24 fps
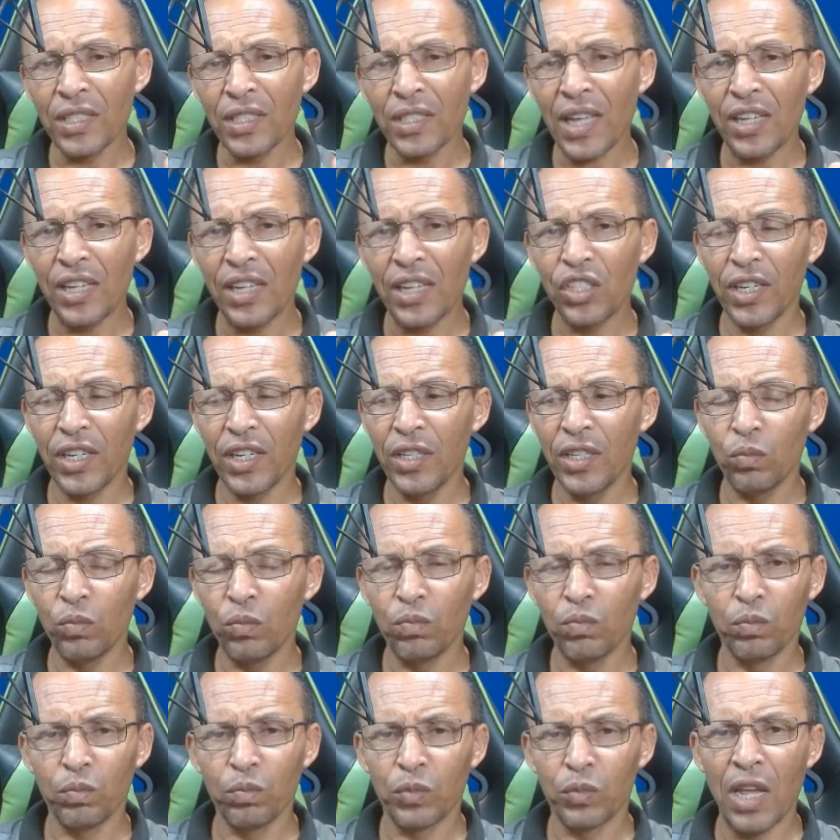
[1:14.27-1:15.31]
as suas
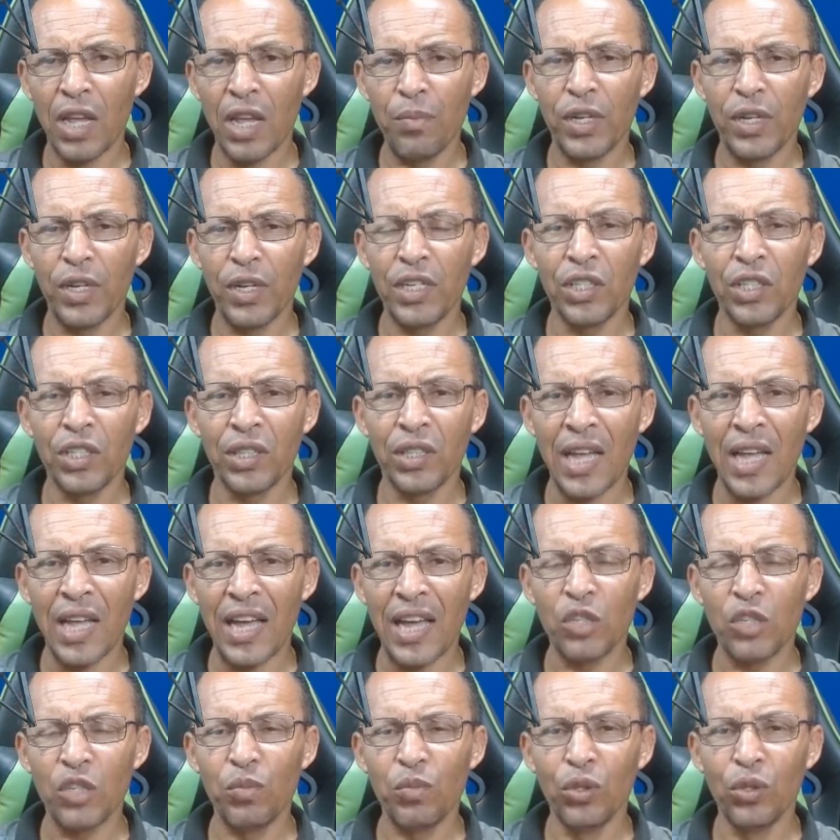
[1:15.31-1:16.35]
artes aí num tempo aí
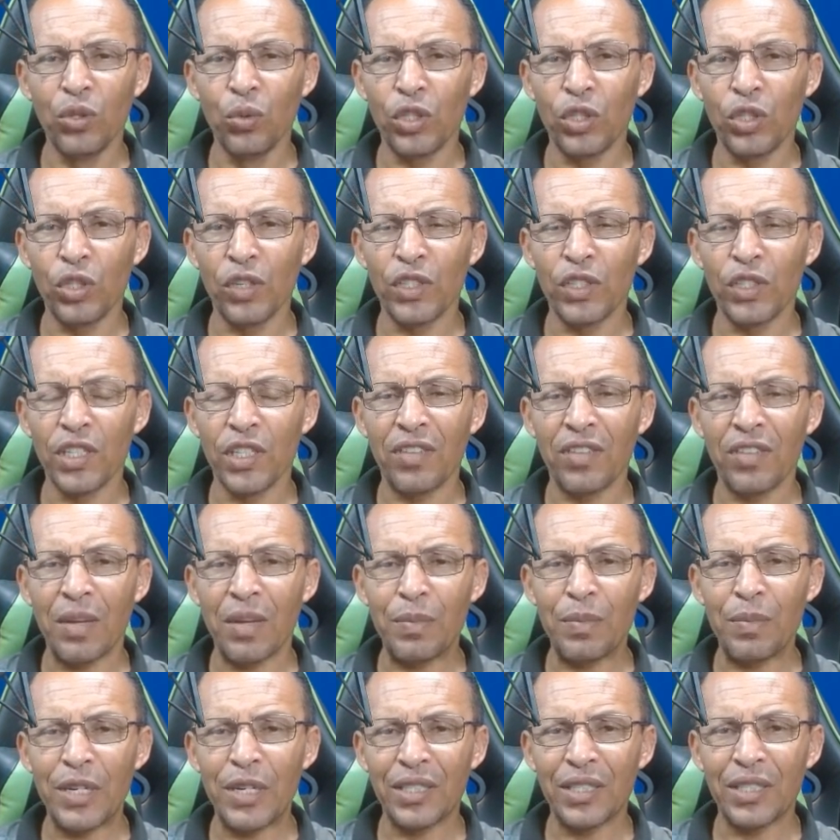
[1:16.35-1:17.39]
de 10 minutos e
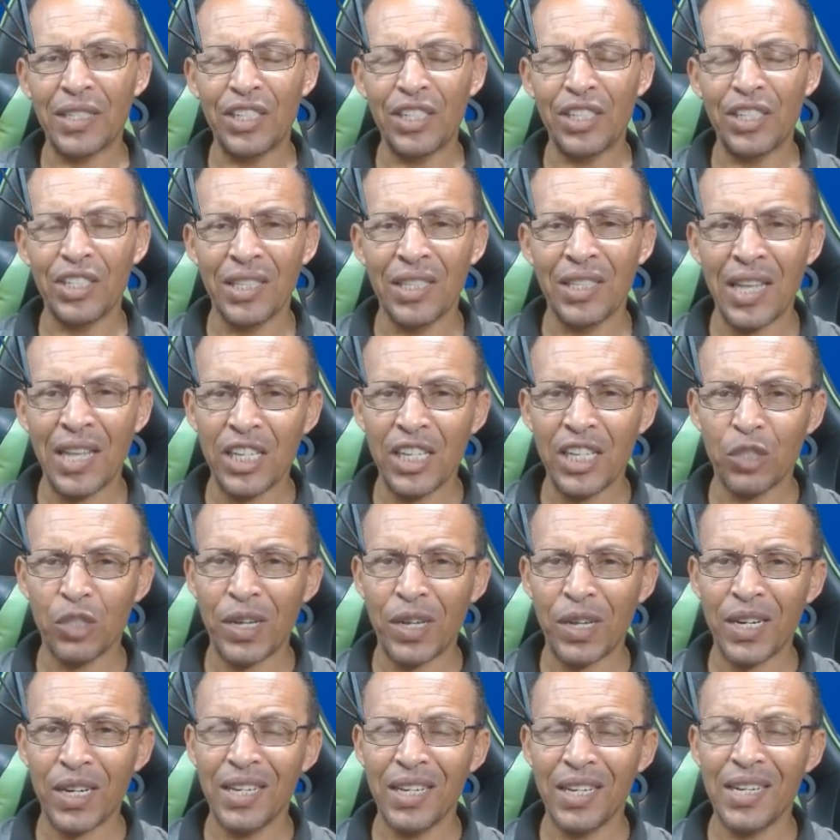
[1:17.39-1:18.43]
você não vai precisar de
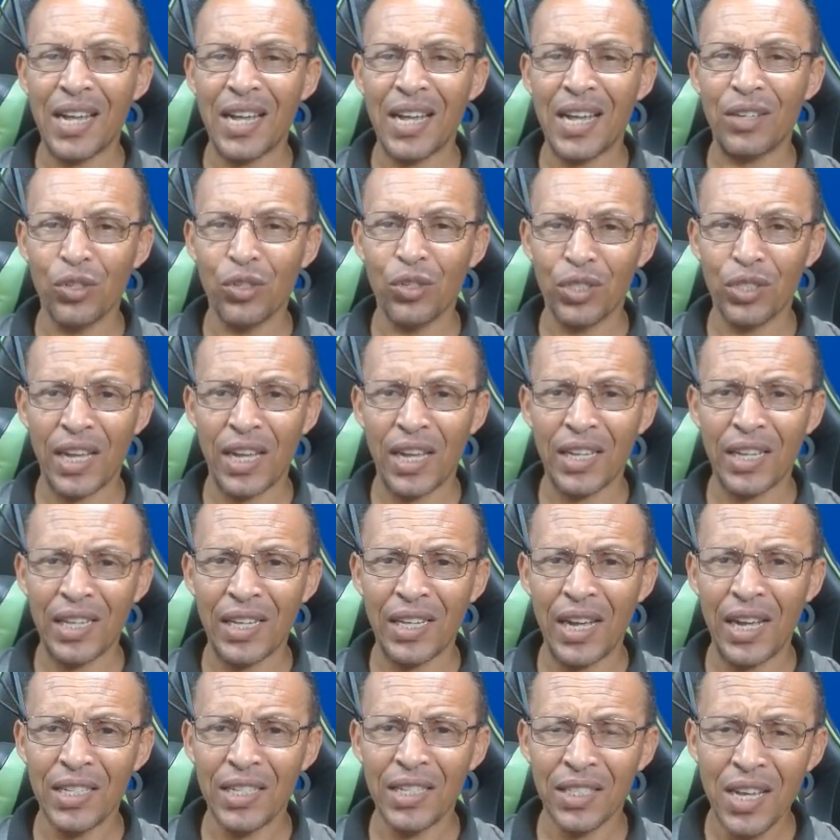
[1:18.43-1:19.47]
10 para criar seus
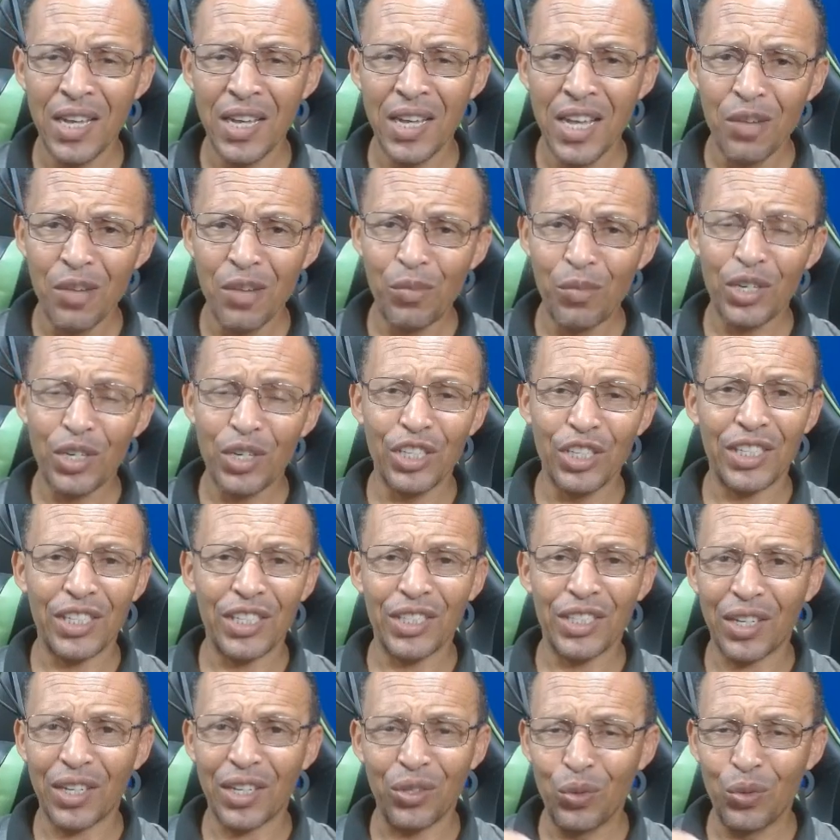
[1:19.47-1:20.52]
cartazes,
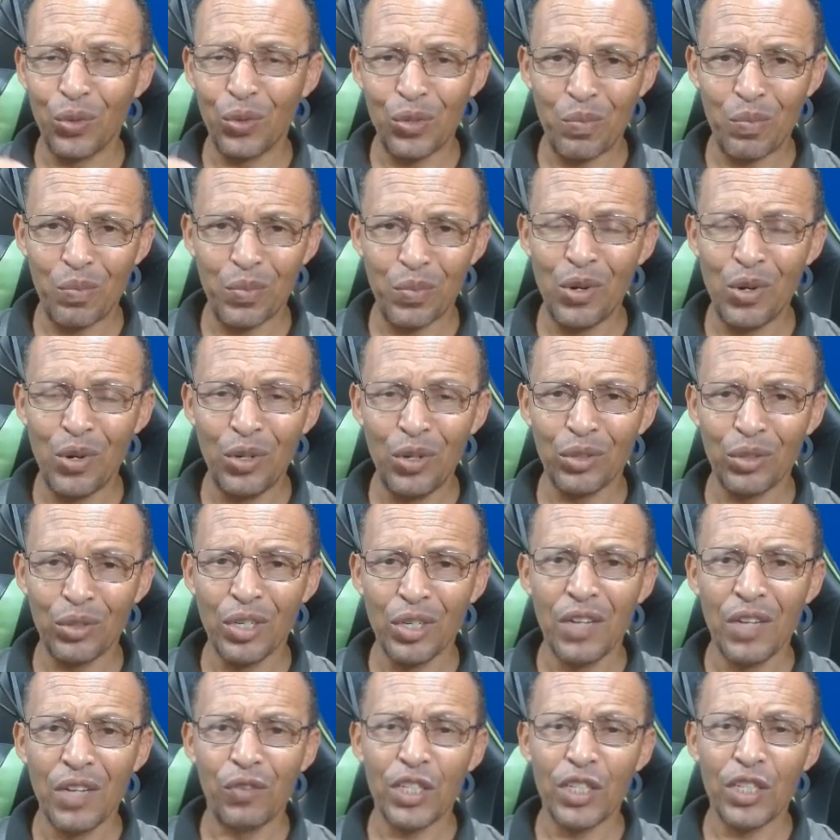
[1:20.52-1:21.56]
porque já está tudo
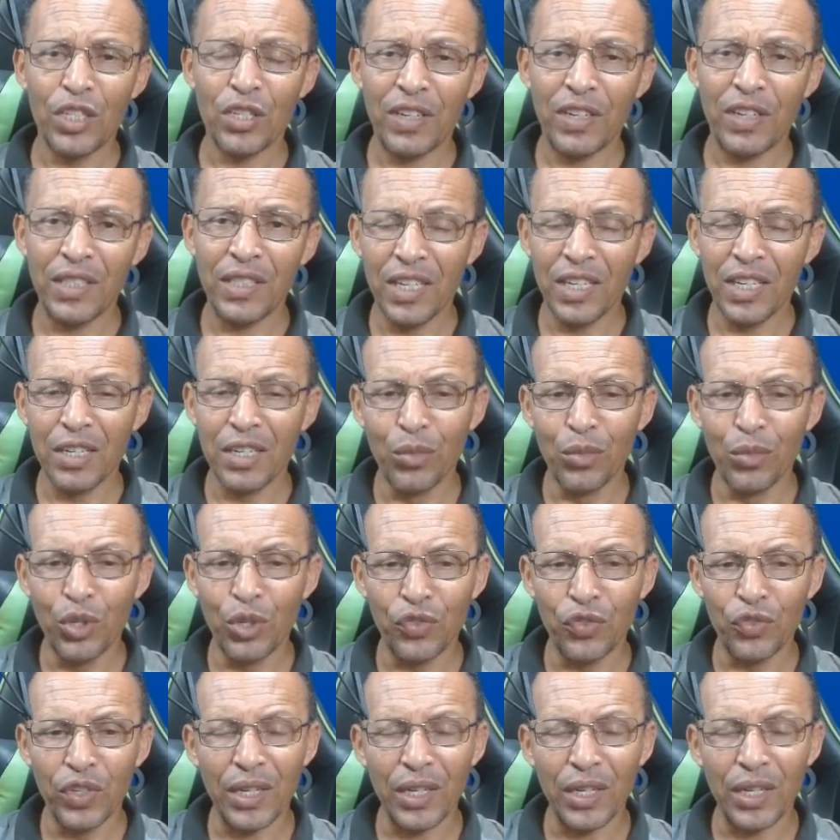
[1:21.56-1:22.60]
pronto. Você só vai ter
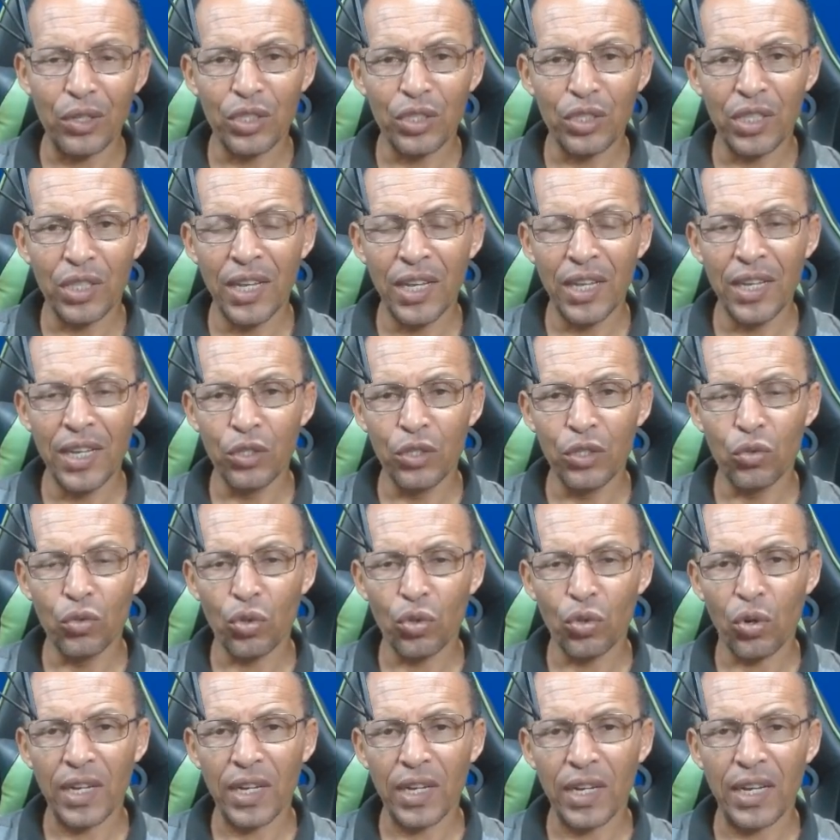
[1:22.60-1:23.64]
que modificar os
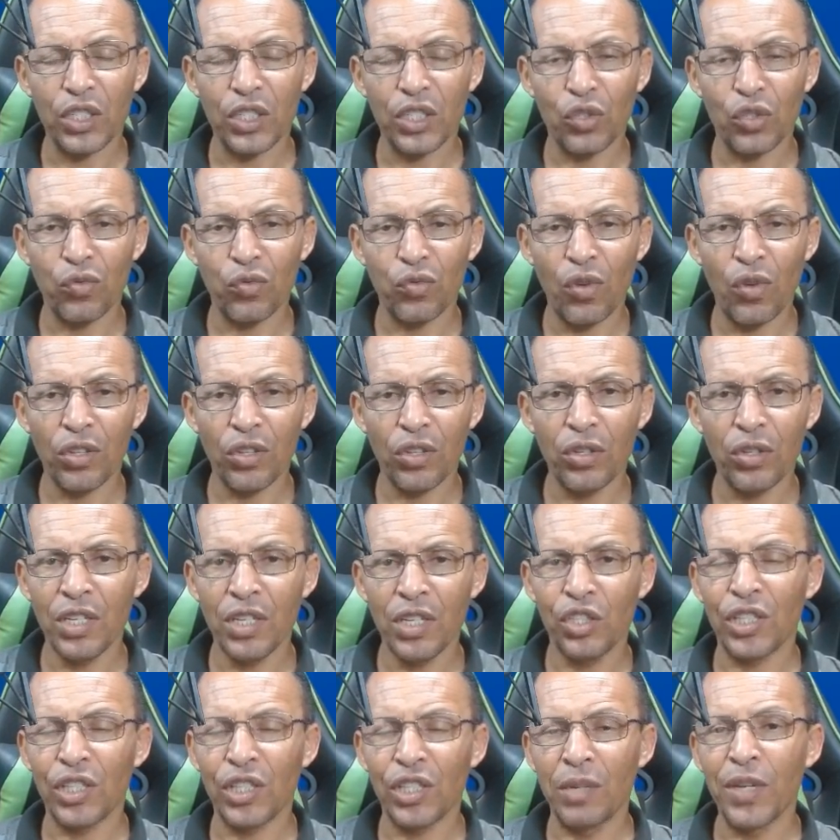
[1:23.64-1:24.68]
textos, trocar as
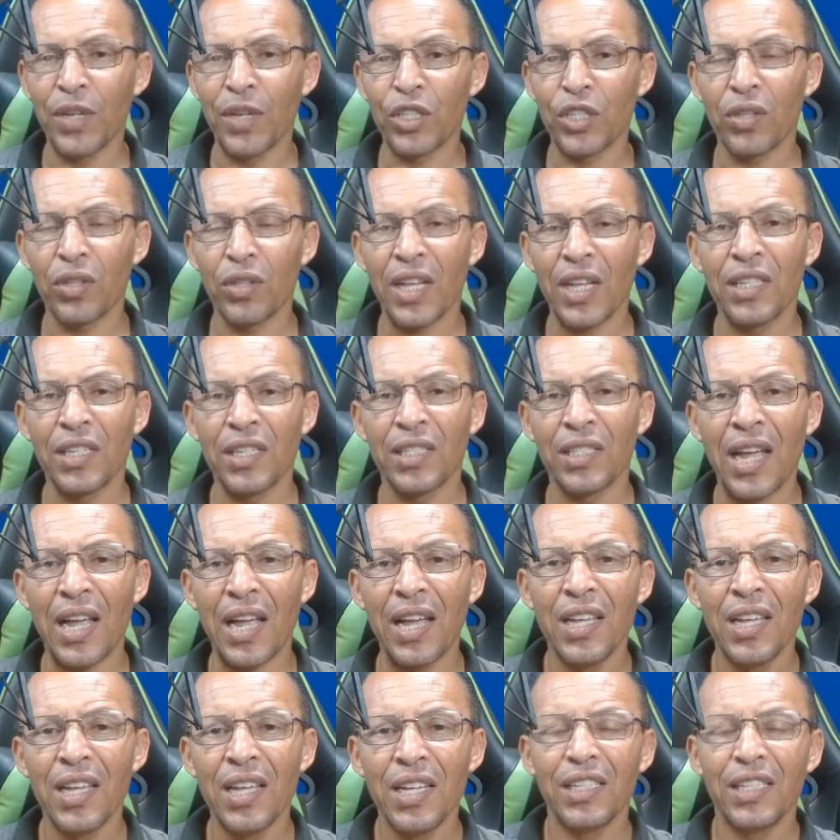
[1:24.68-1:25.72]
fotos e, deixar, e
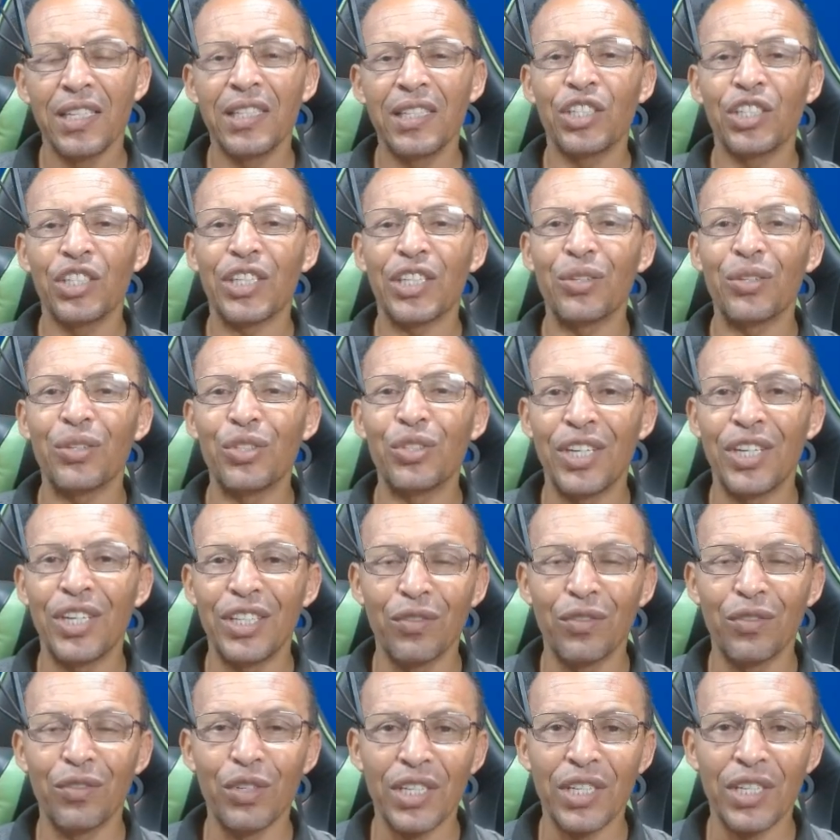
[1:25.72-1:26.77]
personalizar e deixar
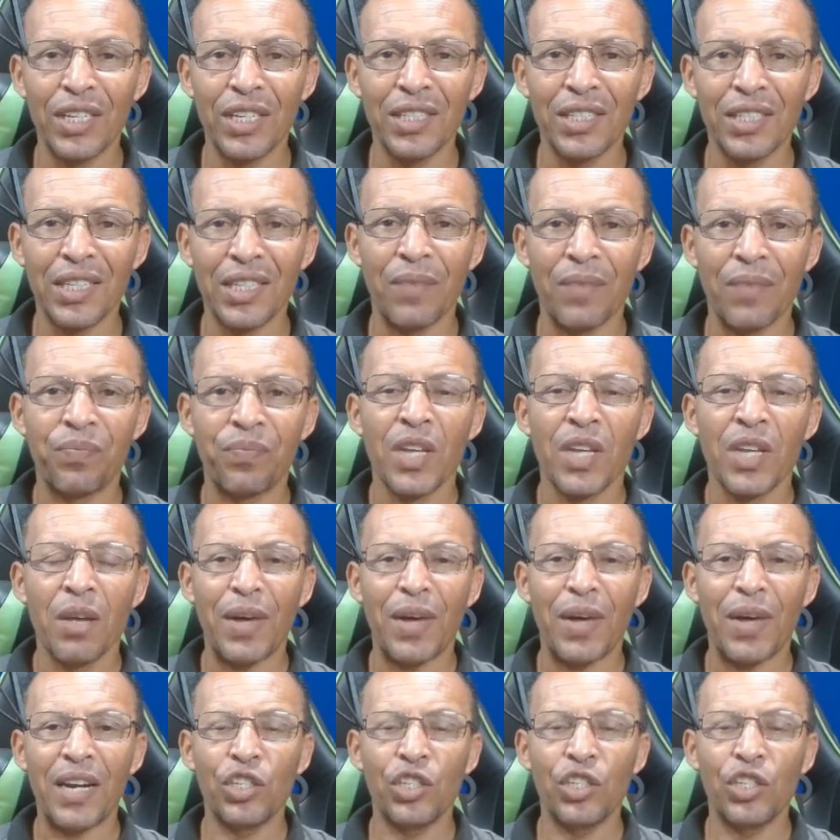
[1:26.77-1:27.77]
do jeito que você quiser.